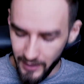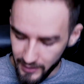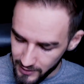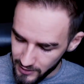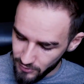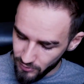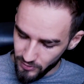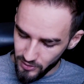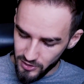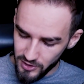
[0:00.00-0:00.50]

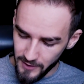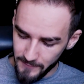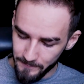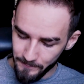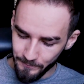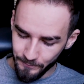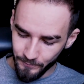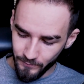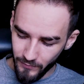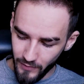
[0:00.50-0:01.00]
jakie słodycze
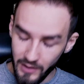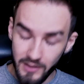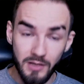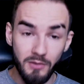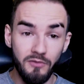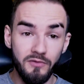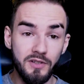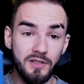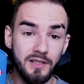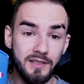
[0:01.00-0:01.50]

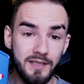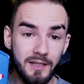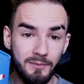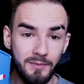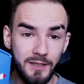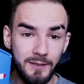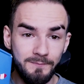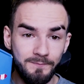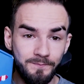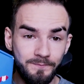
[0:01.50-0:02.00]
zamówić
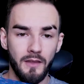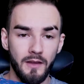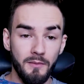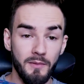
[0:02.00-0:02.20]
następne.